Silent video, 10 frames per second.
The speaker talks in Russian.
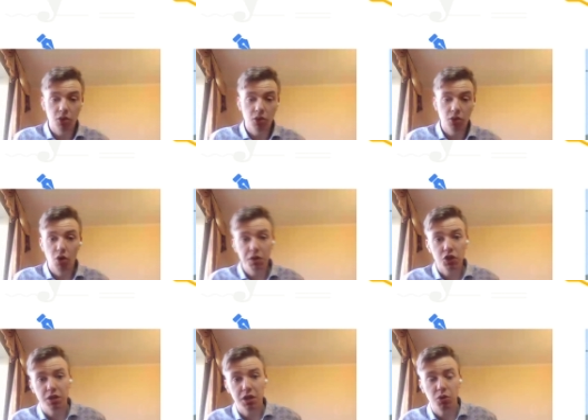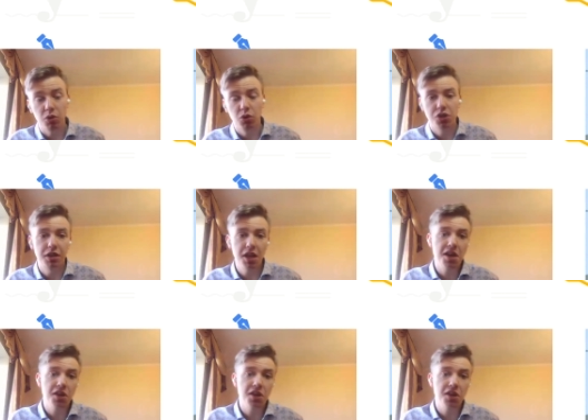какие-то нон-фикшн, не художественные
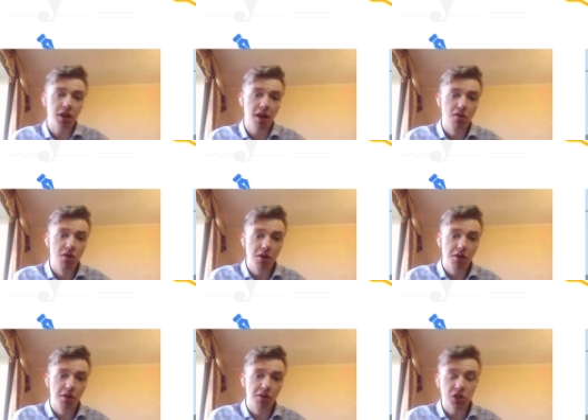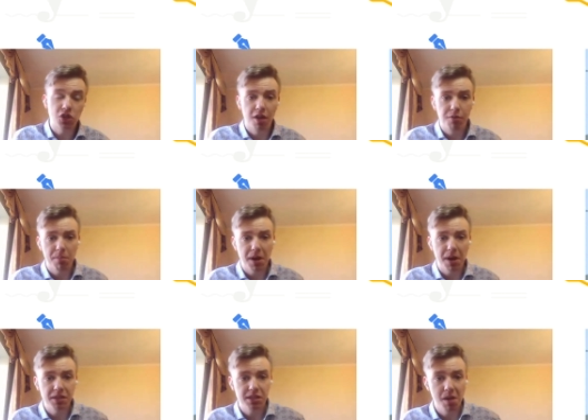книги, читаю сначала в
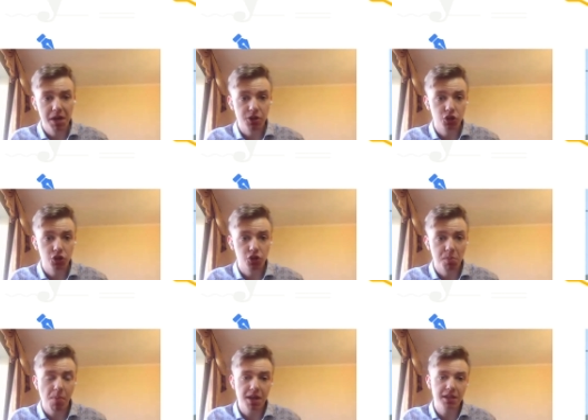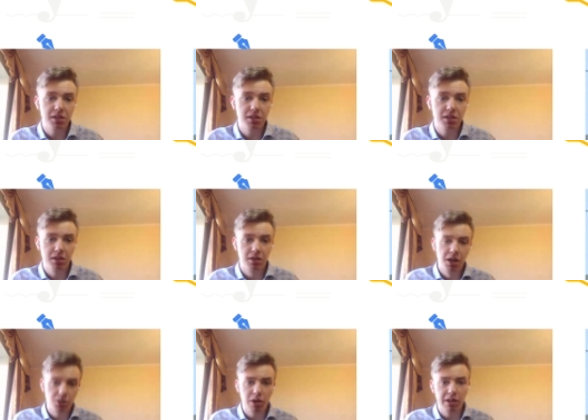формате summary, чтобы понять,
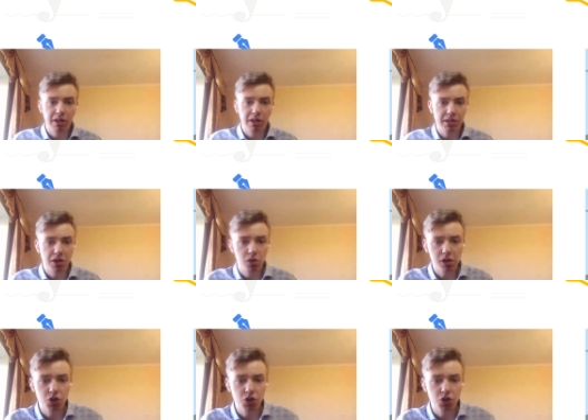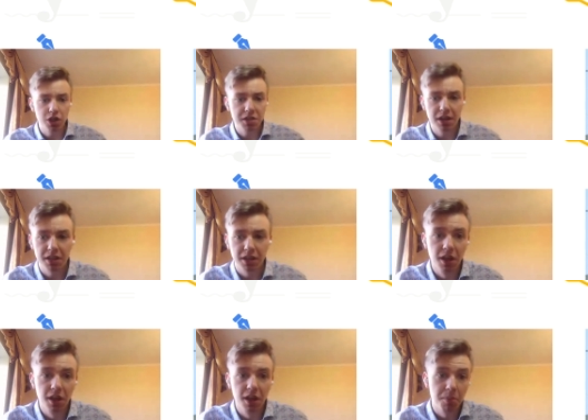стоит ли целую книгу читать или
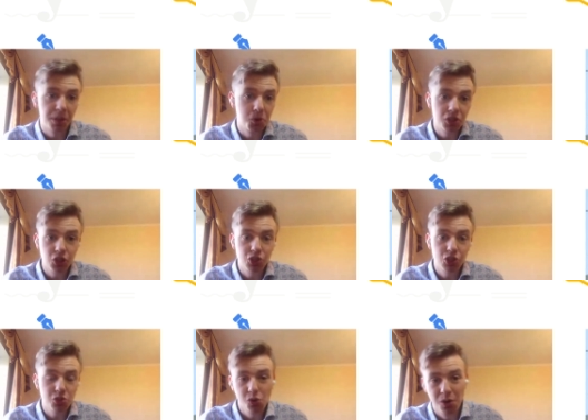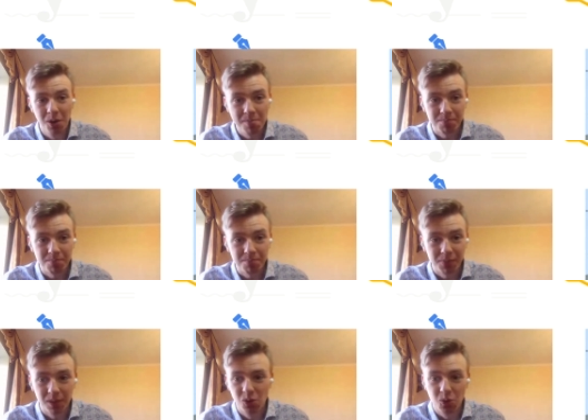нет. Потому что зачастую
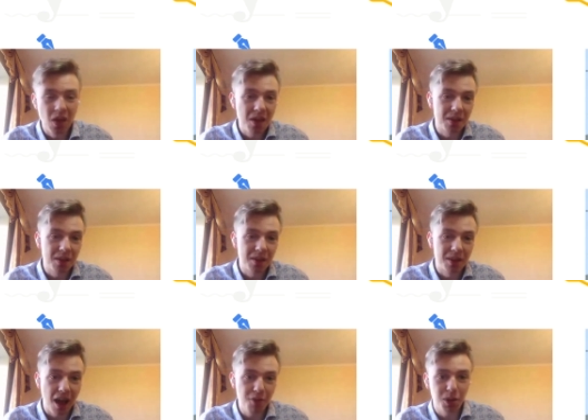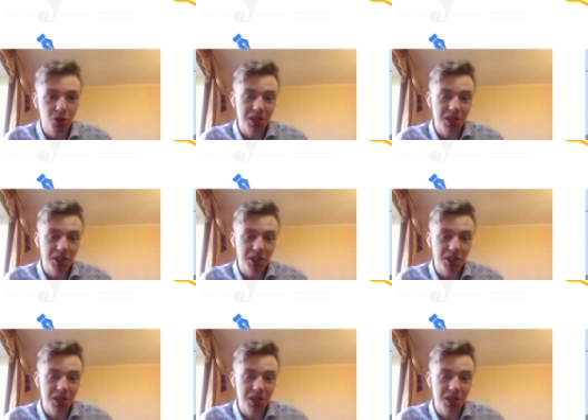ну, автор